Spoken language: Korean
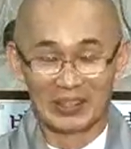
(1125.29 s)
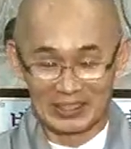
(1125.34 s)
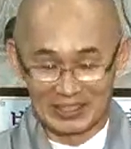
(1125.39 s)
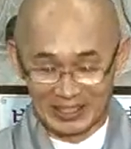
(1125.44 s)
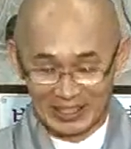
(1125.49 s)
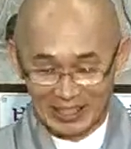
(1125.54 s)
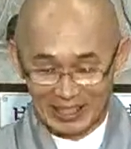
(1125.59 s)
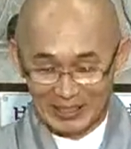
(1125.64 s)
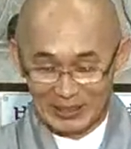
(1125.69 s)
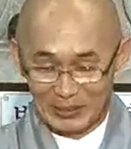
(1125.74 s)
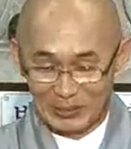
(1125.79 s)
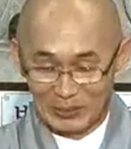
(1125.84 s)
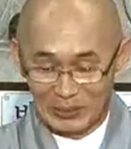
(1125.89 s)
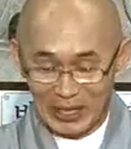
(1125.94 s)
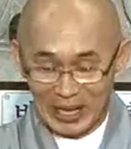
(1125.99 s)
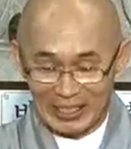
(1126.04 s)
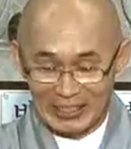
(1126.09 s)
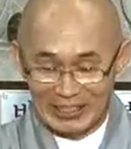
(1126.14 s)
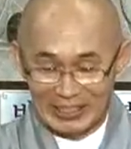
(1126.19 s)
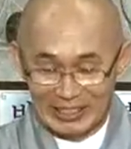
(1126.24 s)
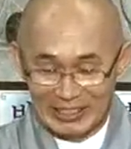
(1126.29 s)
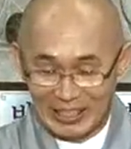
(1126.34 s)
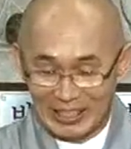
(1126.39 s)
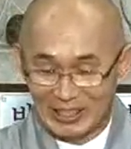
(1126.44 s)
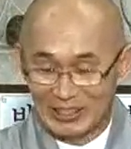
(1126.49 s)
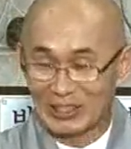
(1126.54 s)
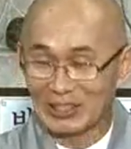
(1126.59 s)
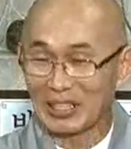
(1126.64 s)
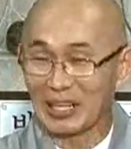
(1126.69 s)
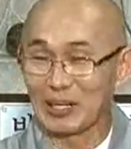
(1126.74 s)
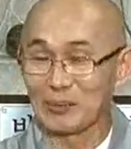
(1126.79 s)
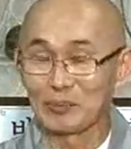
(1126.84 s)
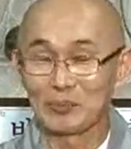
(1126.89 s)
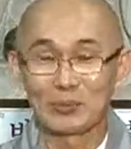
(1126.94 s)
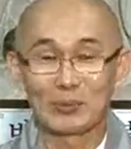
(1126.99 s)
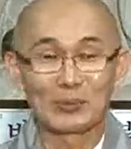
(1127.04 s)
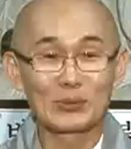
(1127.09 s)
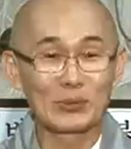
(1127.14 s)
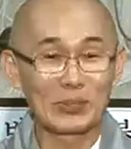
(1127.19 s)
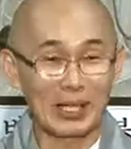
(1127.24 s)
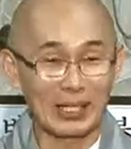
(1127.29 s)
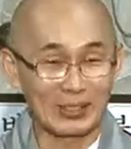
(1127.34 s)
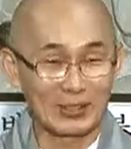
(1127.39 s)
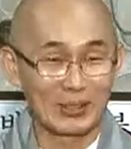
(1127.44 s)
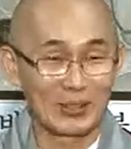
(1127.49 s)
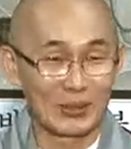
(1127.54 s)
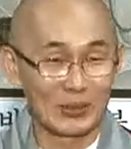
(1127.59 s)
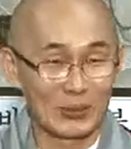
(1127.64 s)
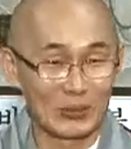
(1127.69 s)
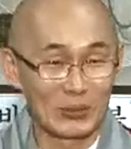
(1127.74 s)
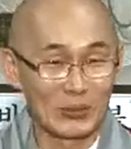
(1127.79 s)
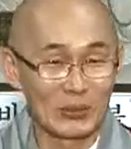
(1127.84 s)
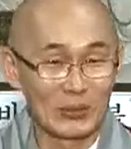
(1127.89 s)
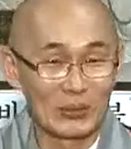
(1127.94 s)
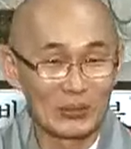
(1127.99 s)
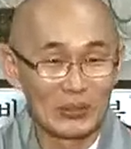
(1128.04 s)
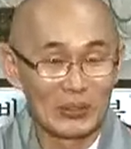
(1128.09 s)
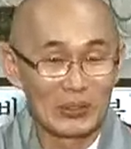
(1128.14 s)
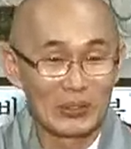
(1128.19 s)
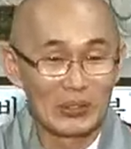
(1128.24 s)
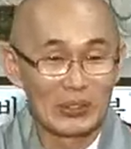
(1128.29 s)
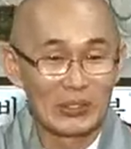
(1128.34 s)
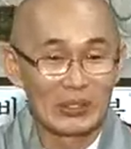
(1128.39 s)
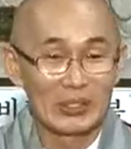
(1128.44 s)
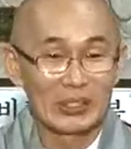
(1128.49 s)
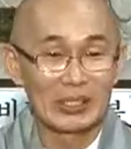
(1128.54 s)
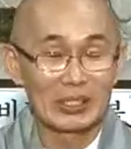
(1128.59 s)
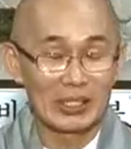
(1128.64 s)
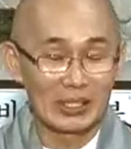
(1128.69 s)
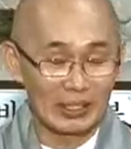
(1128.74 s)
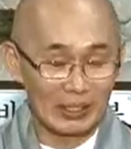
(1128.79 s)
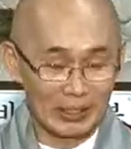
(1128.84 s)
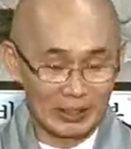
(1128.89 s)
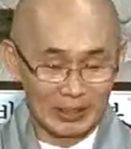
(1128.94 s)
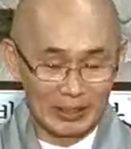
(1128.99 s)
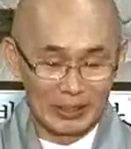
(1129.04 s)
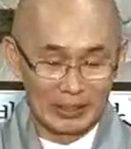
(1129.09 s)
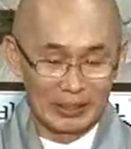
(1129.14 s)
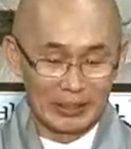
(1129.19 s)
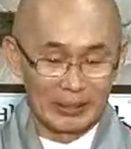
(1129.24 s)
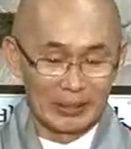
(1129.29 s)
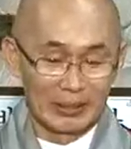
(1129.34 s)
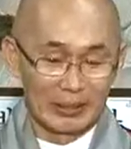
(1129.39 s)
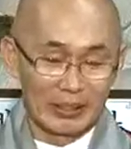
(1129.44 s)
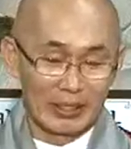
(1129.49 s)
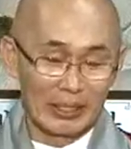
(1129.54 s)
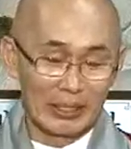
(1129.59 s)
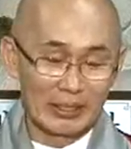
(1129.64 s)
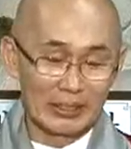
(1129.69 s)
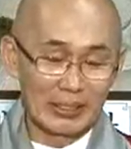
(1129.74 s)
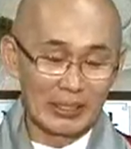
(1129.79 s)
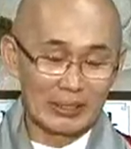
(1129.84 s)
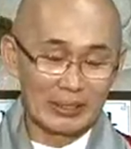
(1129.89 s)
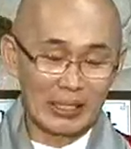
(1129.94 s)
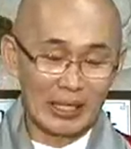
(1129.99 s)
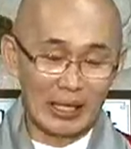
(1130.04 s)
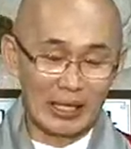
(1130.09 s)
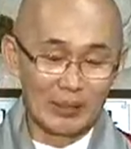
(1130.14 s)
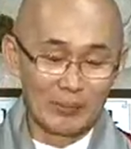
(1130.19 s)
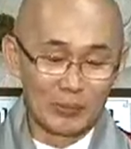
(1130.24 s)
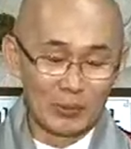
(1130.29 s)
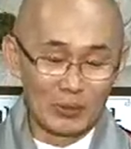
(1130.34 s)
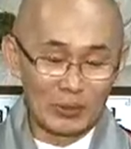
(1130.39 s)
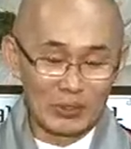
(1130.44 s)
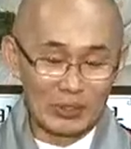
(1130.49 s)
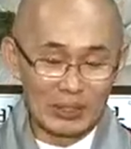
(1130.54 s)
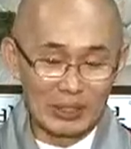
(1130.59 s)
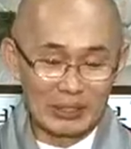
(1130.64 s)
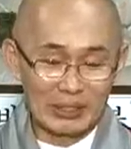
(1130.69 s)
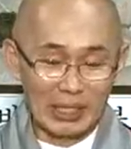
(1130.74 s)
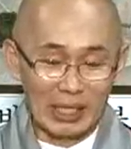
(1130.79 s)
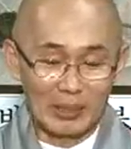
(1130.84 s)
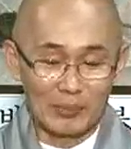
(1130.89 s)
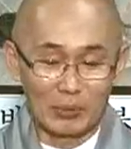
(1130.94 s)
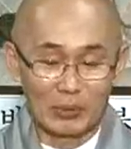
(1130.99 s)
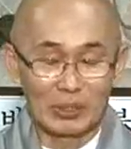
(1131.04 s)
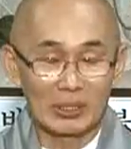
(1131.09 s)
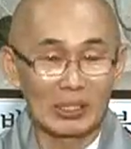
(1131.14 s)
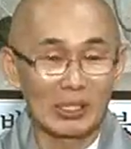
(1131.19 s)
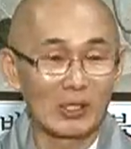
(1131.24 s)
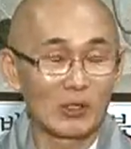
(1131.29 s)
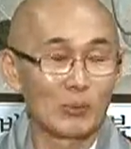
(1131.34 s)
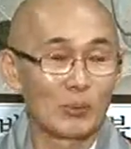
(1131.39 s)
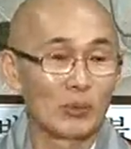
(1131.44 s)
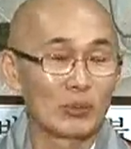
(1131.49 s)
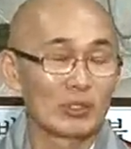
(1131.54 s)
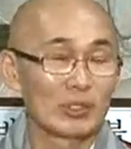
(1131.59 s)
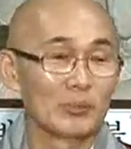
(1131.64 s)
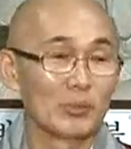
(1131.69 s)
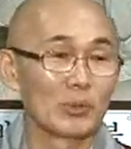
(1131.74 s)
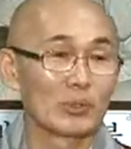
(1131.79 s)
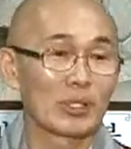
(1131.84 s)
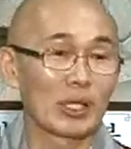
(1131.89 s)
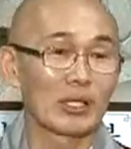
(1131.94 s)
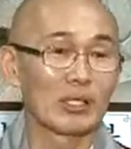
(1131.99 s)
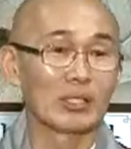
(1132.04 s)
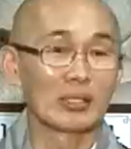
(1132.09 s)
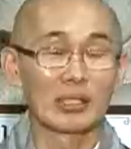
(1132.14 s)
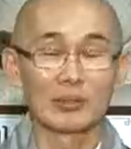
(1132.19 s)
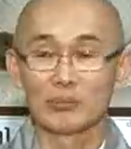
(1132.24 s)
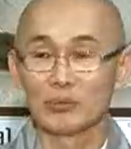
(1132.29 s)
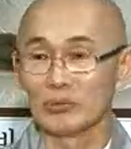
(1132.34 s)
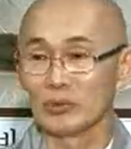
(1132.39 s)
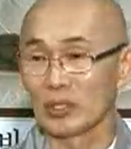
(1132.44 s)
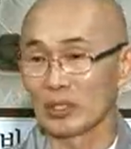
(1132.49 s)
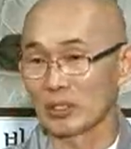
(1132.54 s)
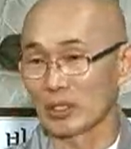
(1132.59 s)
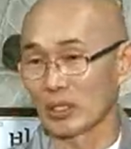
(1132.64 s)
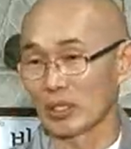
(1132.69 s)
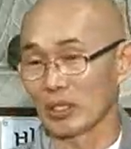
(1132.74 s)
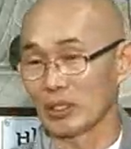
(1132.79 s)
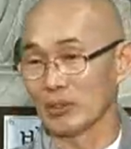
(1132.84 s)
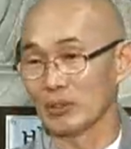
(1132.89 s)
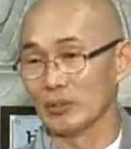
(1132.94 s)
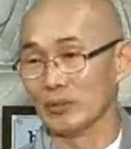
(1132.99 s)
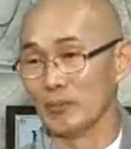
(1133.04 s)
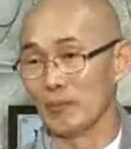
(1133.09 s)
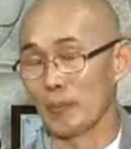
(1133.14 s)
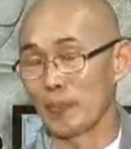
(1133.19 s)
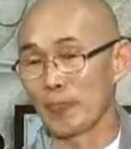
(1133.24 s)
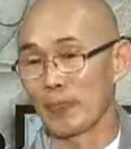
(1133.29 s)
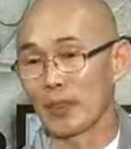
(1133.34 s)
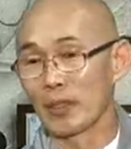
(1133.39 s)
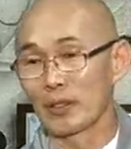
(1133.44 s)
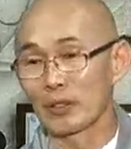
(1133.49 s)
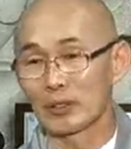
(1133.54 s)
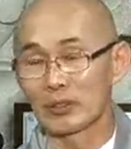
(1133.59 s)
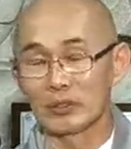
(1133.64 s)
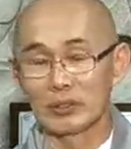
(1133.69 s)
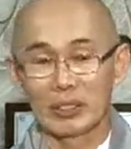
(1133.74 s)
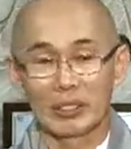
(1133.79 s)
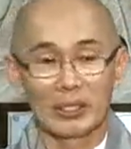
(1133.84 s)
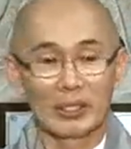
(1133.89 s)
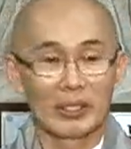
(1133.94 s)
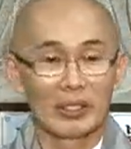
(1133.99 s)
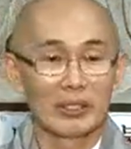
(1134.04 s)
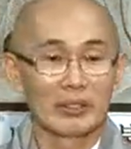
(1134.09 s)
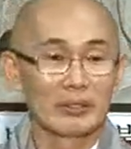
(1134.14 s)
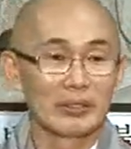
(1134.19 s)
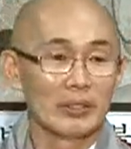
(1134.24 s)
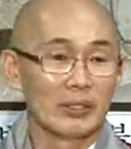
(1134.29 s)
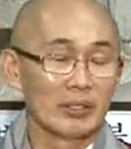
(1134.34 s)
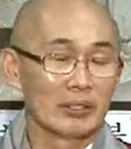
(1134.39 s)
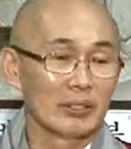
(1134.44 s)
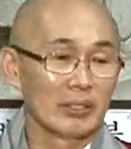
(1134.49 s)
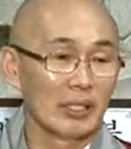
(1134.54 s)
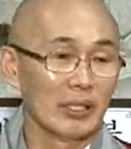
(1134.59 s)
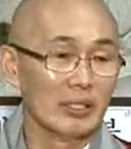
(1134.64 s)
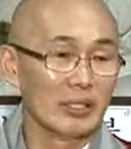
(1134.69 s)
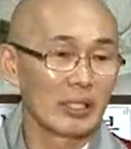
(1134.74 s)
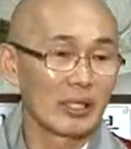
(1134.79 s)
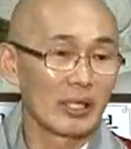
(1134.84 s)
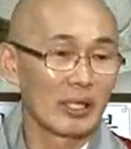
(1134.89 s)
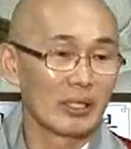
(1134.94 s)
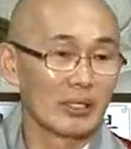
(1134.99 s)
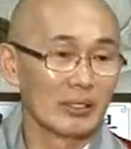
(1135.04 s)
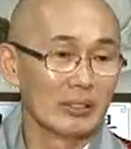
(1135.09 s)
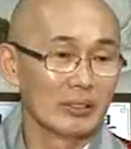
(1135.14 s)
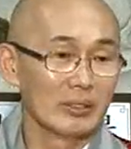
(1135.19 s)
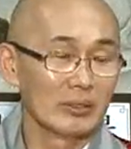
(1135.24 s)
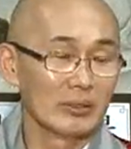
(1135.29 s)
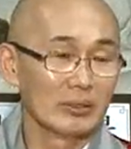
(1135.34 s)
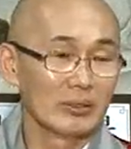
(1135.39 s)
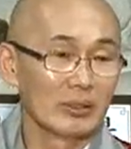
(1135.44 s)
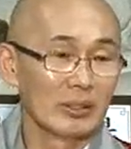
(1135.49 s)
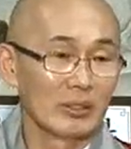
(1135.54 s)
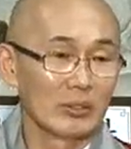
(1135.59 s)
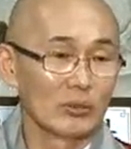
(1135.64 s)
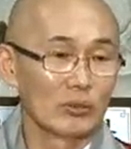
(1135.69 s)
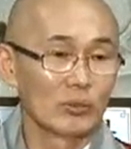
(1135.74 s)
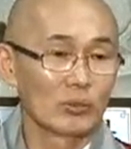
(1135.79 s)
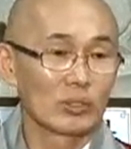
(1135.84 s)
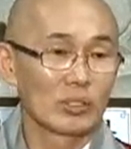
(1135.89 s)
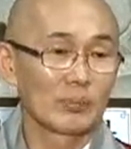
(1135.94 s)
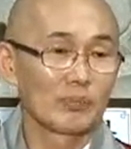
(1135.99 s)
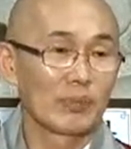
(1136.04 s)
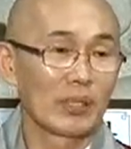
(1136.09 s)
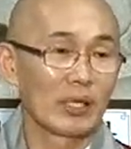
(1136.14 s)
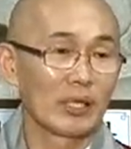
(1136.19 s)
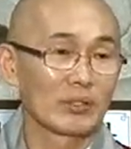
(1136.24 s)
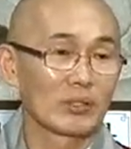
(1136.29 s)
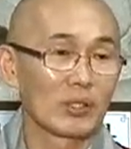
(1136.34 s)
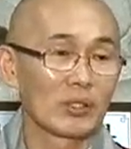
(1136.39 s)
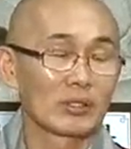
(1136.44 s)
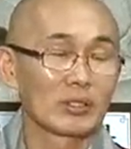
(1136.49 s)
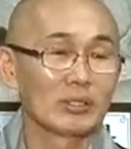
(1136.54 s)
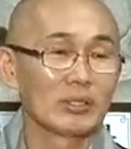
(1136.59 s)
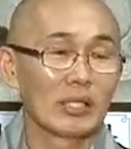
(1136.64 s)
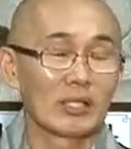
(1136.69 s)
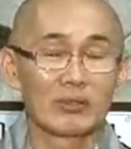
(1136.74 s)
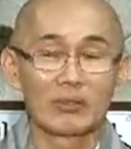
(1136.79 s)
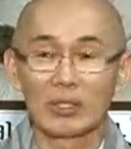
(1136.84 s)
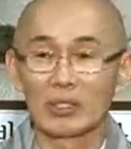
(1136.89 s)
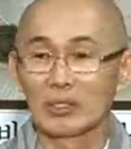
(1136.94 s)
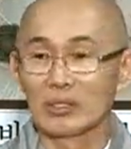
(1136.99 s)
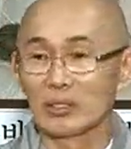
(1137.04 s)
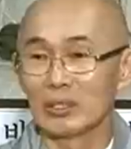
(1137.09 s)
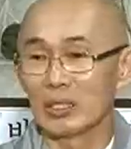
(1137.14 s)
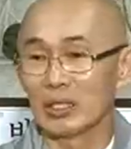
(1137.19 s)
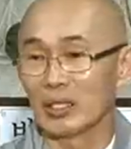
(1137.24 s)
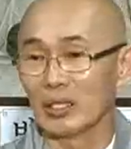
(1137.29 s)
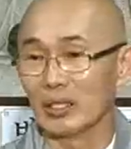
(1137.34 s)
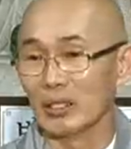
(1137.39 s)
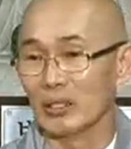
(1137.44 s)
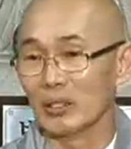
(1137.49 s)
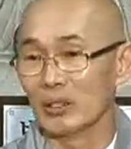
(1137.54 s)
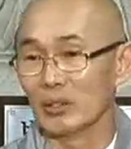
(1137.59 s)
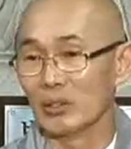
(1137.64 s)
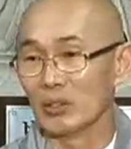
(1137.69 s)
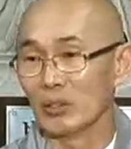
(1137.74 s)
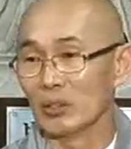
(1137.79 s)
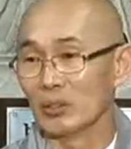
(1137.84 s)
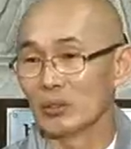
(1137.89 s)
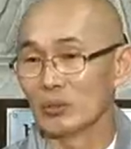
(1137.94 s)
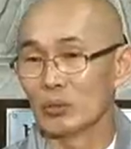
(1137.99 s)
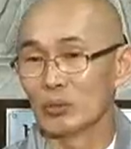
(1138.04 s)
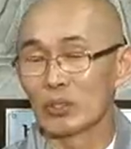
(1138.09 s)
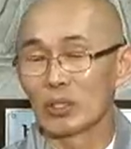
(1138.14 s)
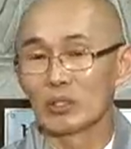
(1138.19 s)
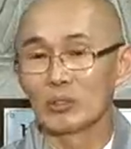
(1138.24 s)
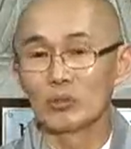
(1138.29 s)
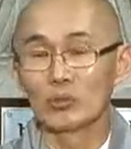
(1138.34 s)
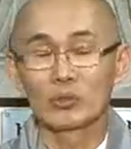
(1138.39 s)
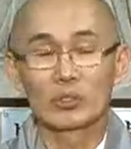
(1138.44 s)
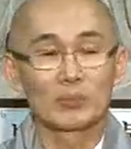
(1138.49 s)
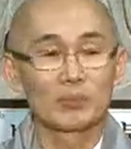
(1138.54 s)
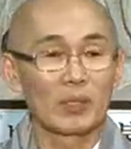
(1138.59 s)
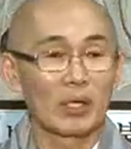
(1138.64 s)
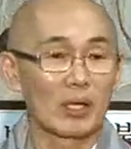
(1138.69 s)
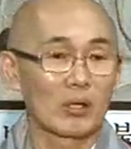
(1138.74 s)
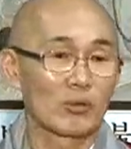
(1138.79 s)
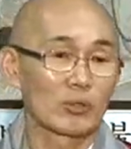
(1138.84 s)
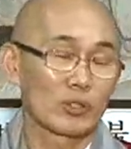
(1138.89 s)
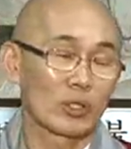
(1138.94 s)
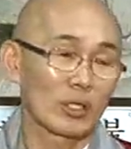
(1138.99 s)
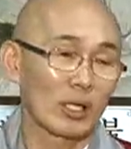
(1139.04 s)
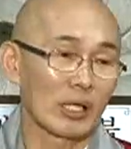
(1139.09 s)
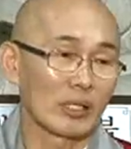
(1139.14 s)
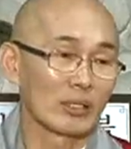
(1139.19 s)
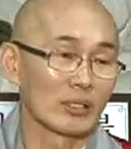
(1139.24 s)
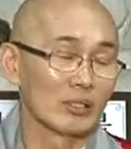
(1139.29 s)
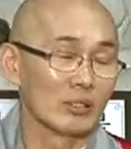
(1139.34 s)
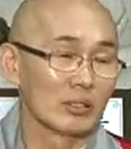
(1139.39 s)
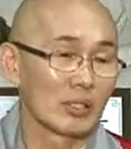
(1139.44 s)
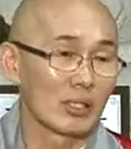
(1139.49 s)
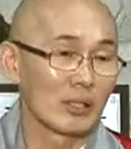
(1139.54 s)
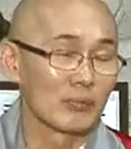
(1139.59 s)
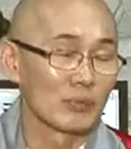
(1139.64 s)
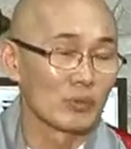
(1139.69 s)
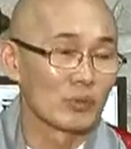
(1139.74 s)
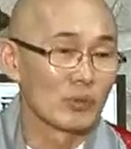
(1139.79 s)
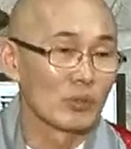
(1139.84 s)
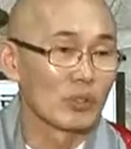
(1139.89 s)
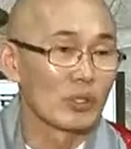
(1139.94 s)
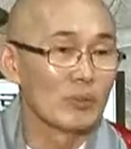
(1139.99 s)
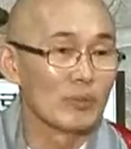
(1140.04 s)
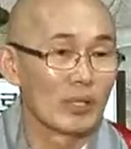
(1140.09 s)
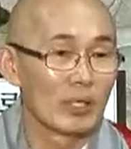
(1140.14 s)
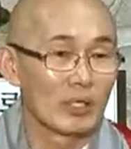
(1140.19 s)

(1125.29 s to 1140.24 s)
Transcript: 그래가지고 앉은 자리에서 다 풀고 갔어요. 이렇게, 이게 이제 잘못을 잘못이라고 보지 못하는 게 문제잖아요. 근데 옛날에는 60대야 철든다고 그랬는데 요새는 60대 갖고 철 안 드는 사람들 되게